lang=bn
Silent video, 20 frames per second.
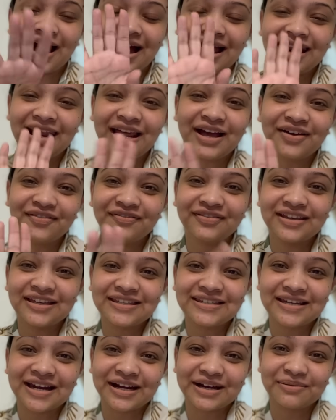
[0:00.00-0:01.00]
আল্লাহ হাফেজ
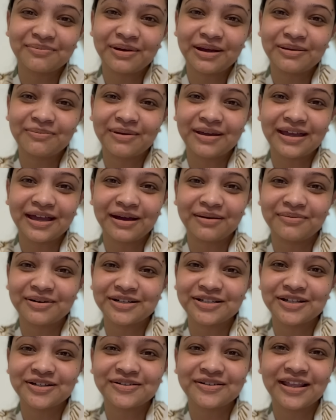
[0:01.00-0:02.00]
টাটা বাই বাই আবার
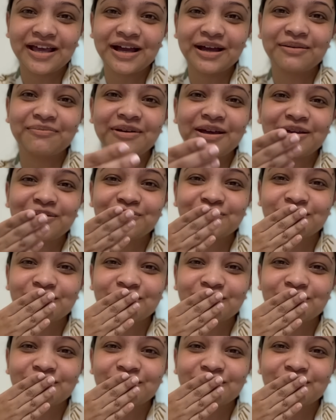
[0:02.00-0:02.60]
যেন দেখা পাই